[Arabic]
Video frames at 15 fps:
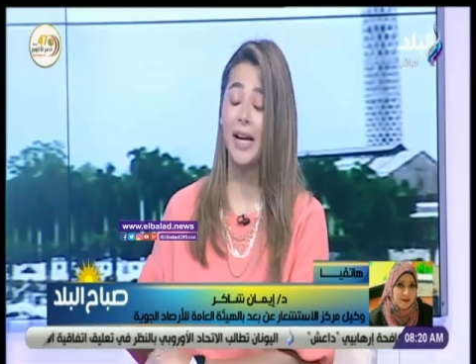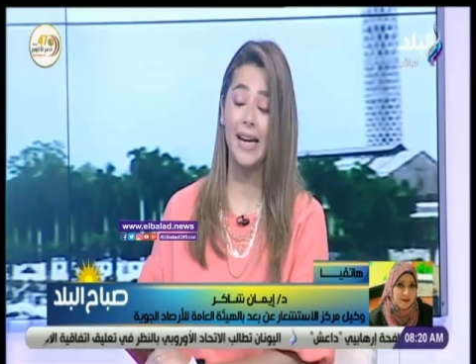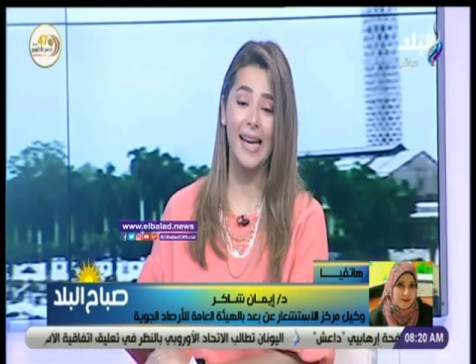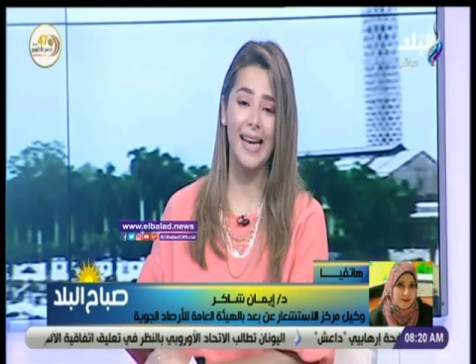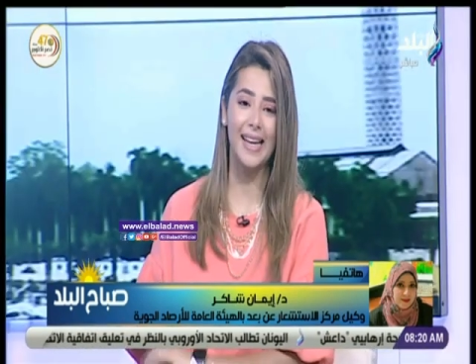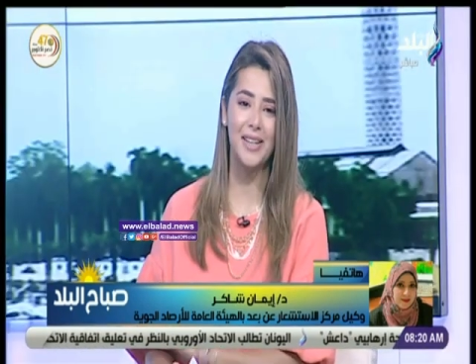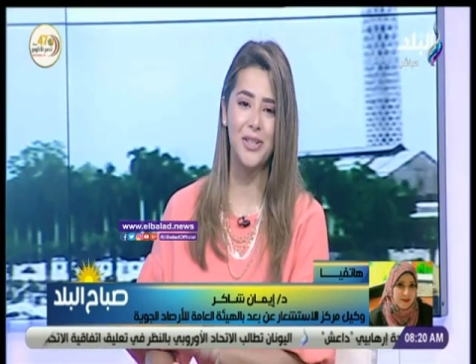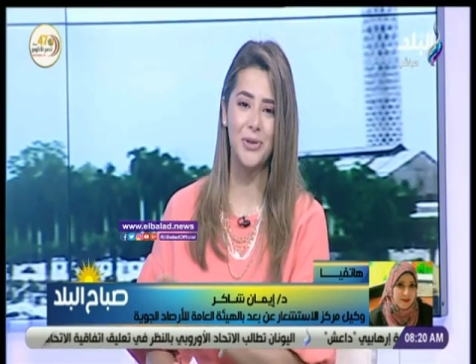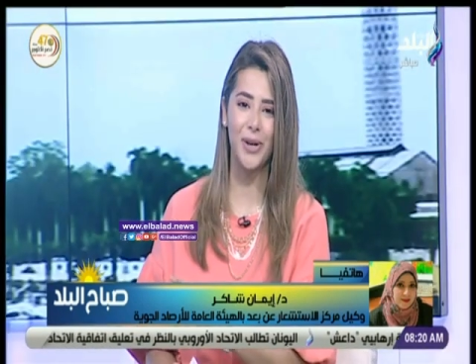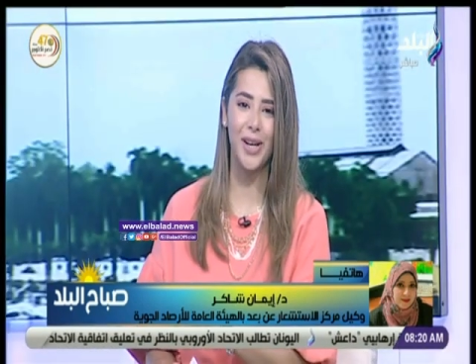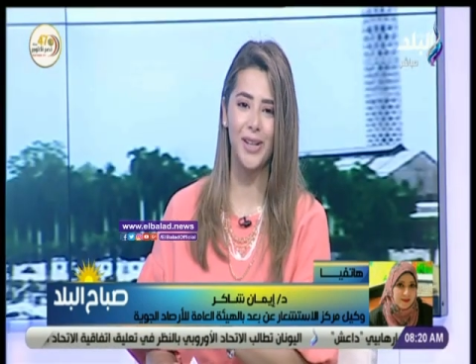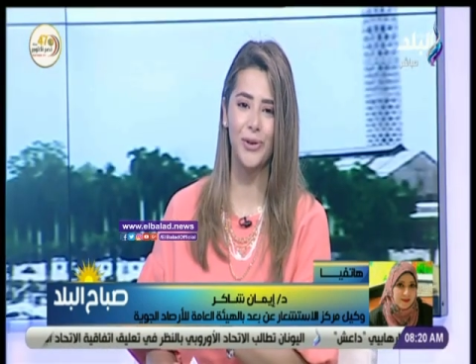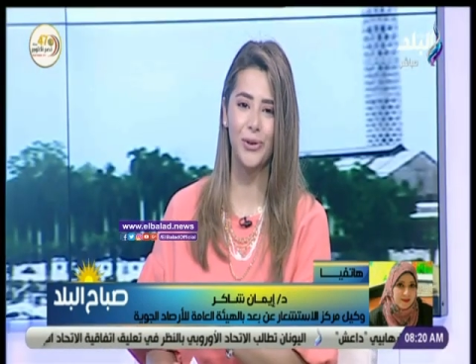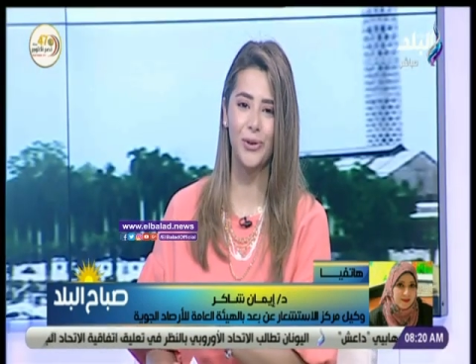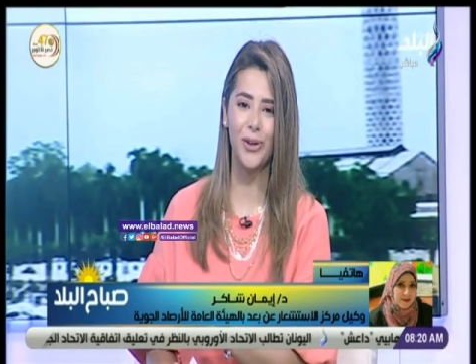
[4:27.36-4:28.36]
كان آخر
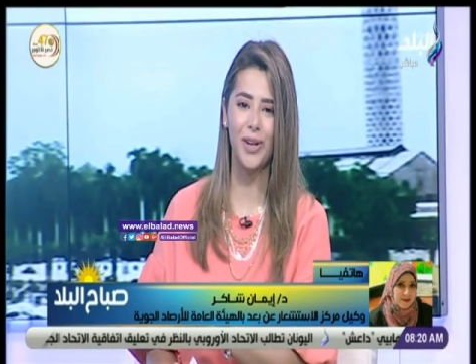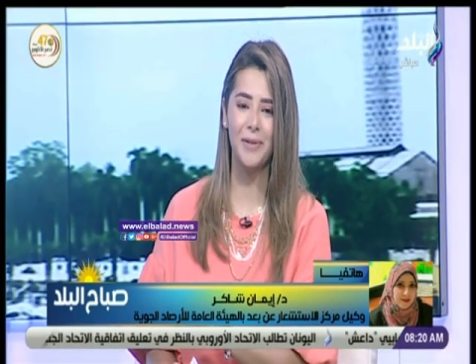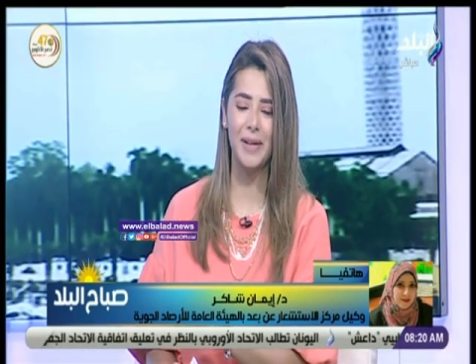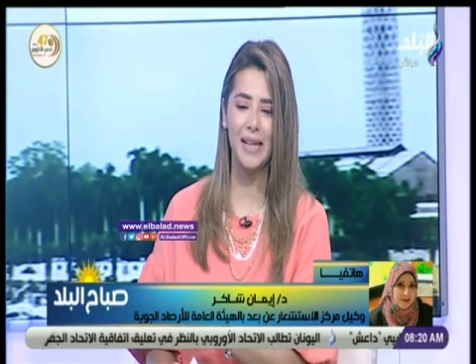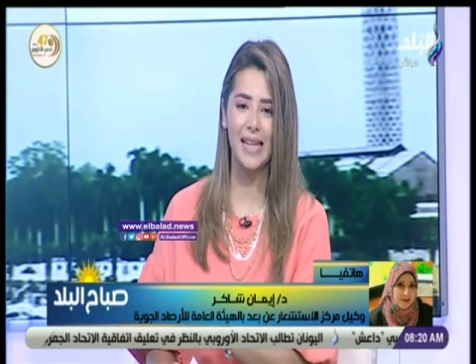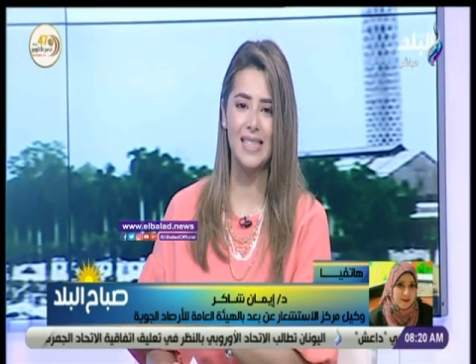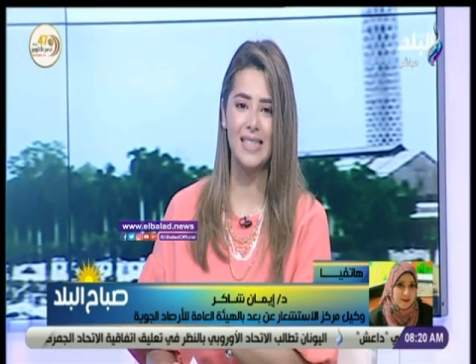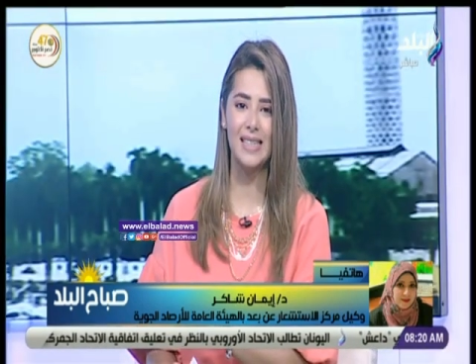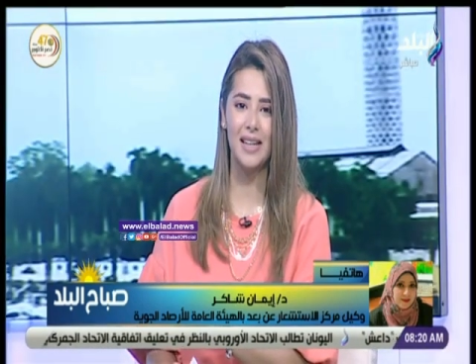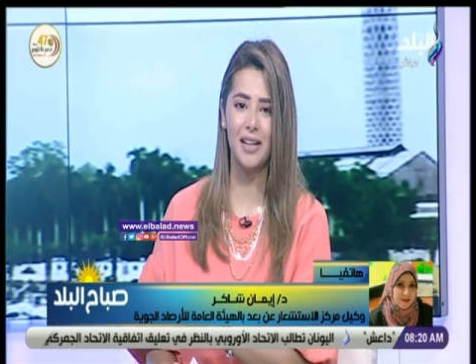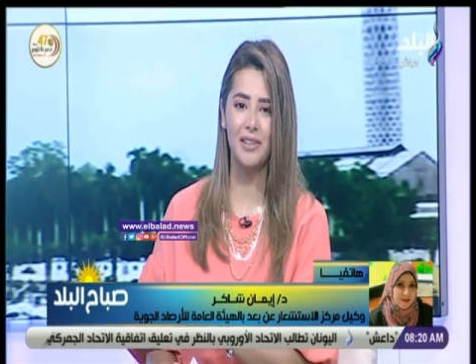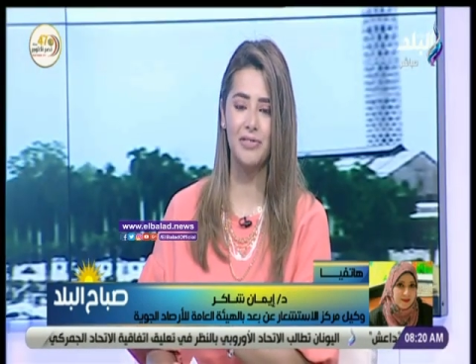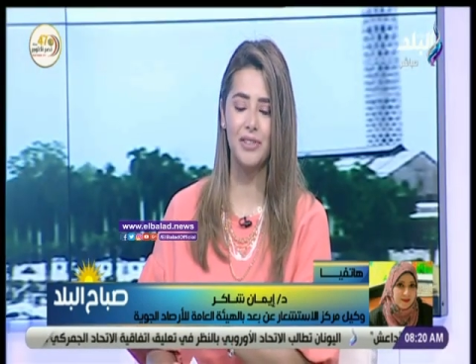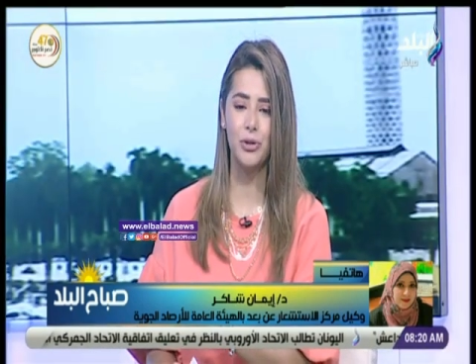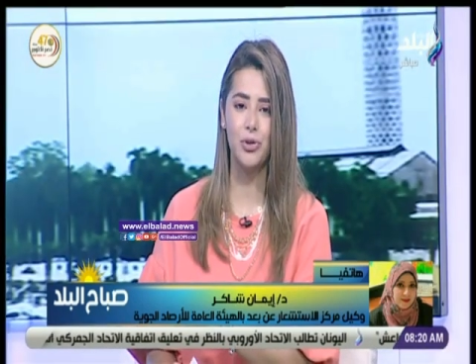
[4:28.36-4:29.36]
سؤال دكتورة إيمان عايزين
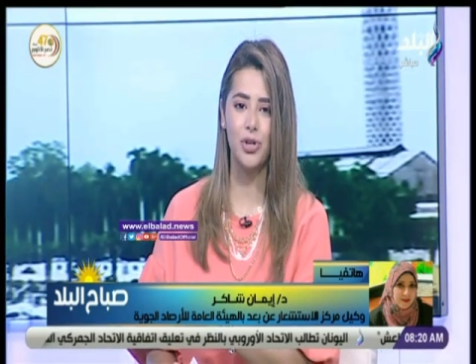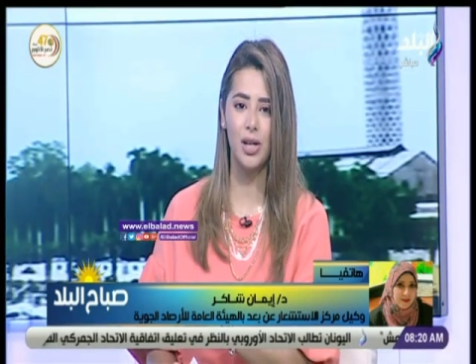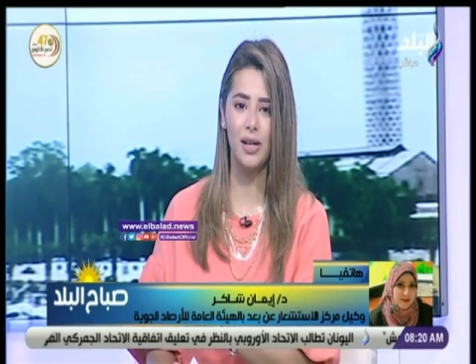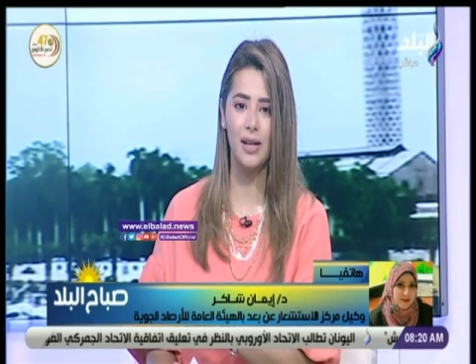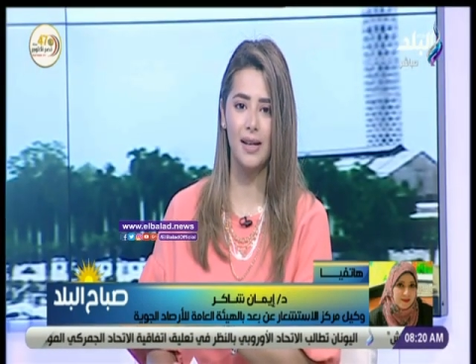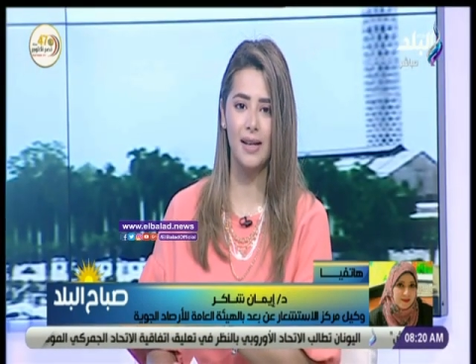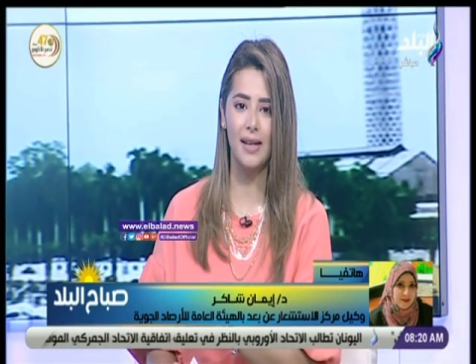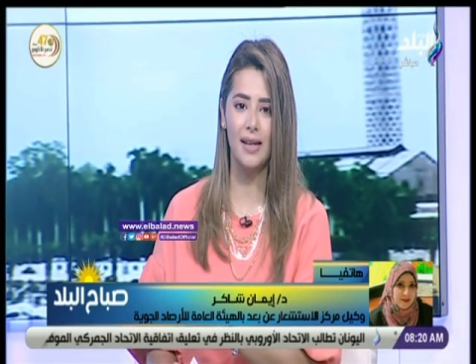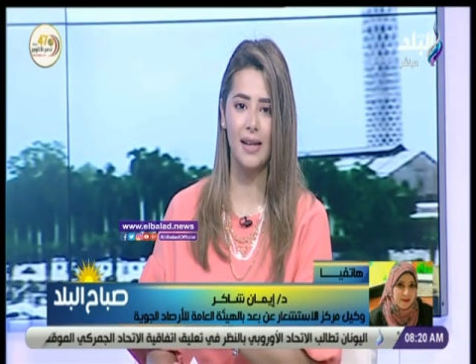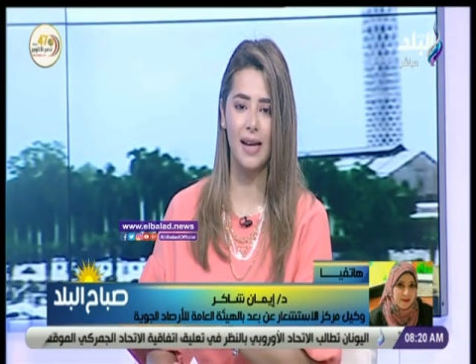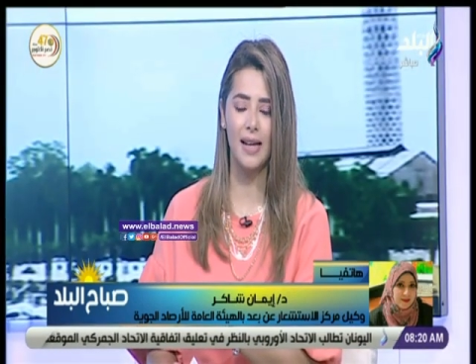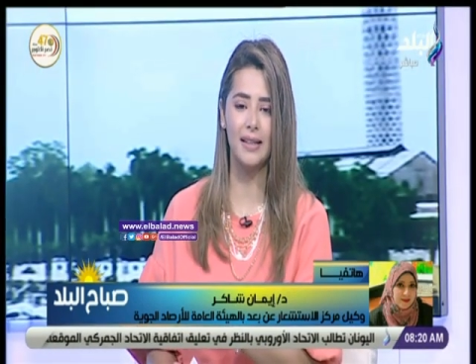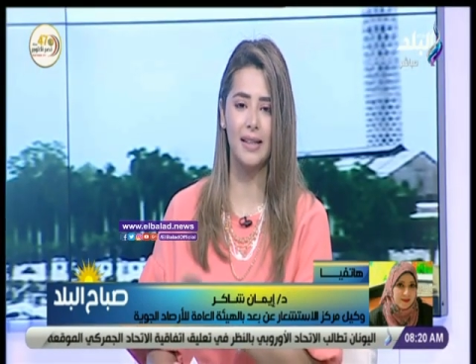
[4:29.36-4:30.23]
نعرف إن شاء الله آه،